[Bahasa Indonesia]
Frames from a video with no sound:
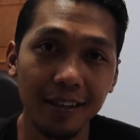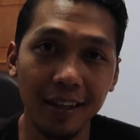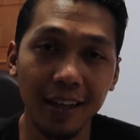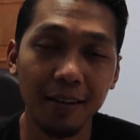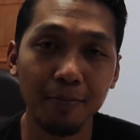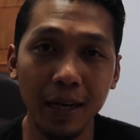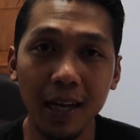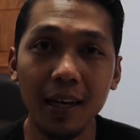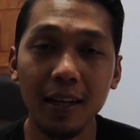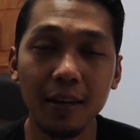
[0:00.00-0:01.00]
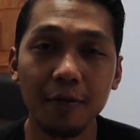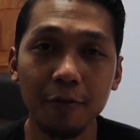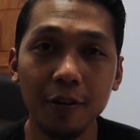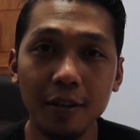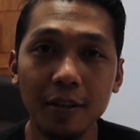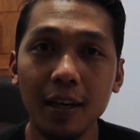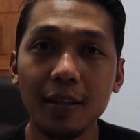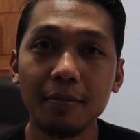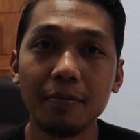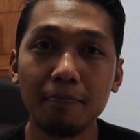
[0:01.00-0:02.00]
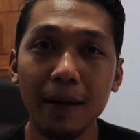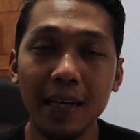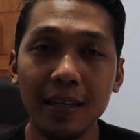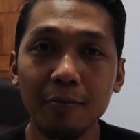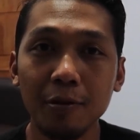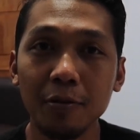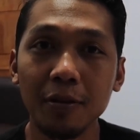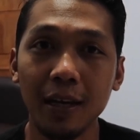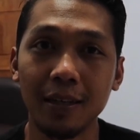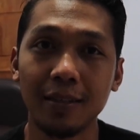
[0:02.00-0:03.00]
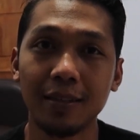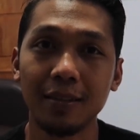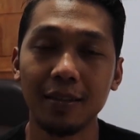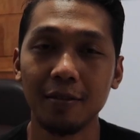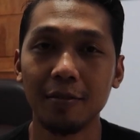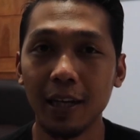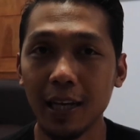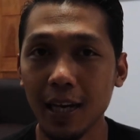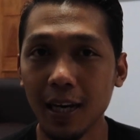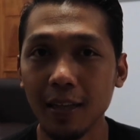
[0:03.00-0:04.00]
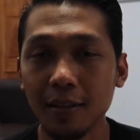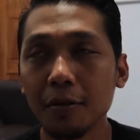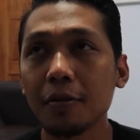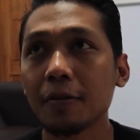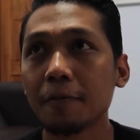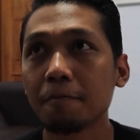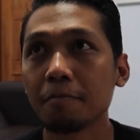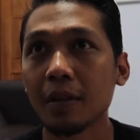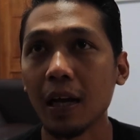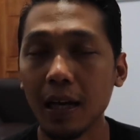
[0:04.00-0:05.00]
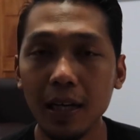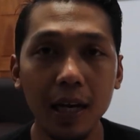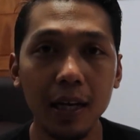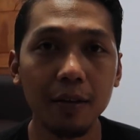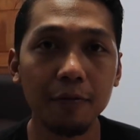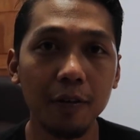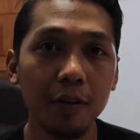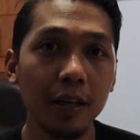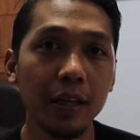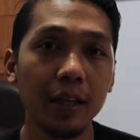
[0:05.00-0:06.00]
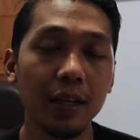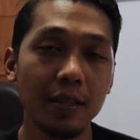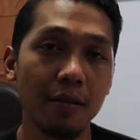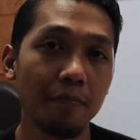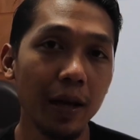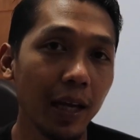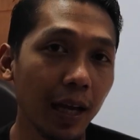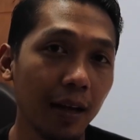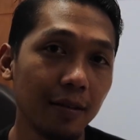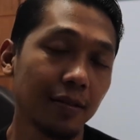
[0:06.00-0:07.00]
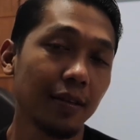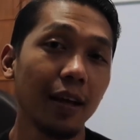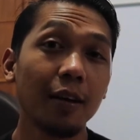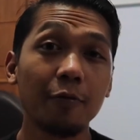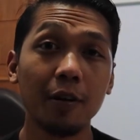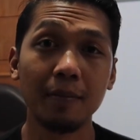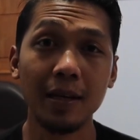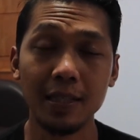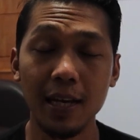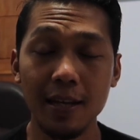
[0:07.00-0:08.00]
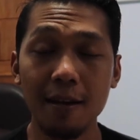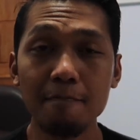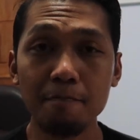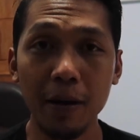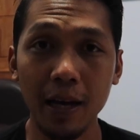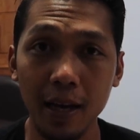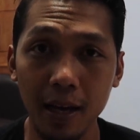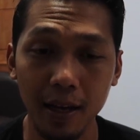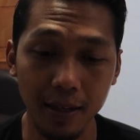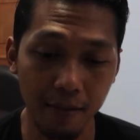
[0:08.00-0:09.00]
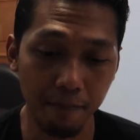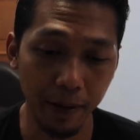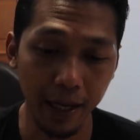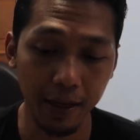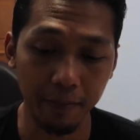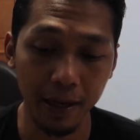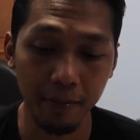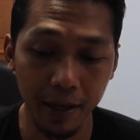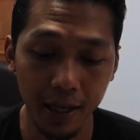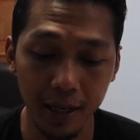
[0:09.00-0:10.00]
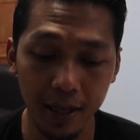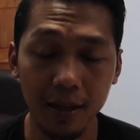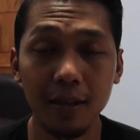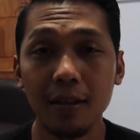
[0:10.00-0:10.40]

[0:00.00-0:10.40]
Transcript: gitu ya padahal info itu yang paling dibutuhkan gitu. oleh karena itu agar info ini tersampaikan informasinya nyampe nyampe kepada mereka